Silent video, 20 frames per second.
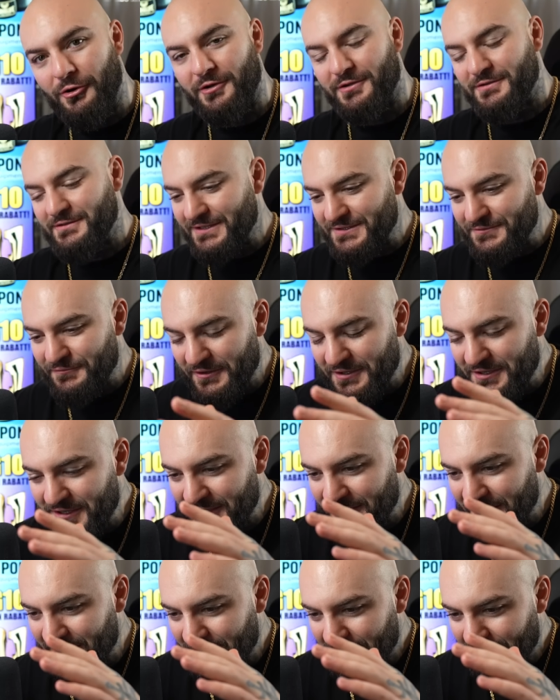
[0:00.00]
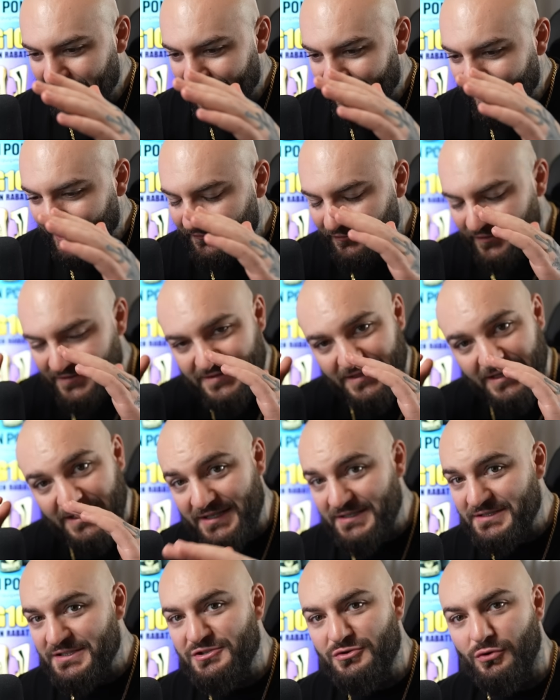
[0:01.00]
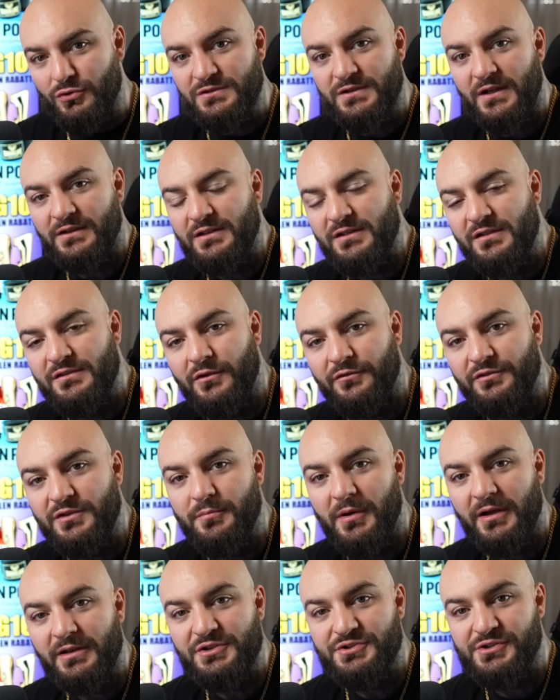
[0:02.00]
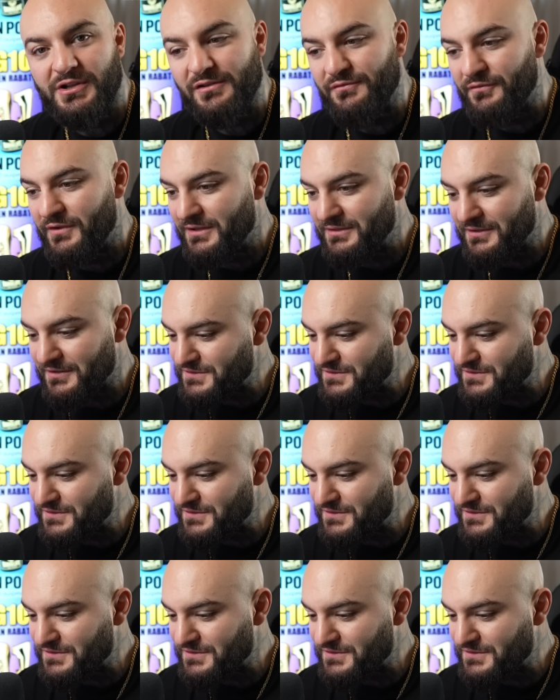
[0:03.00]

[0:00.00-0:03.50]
euch, dass wir hier etwas richtig Großartiges auf die Beine stellen werden,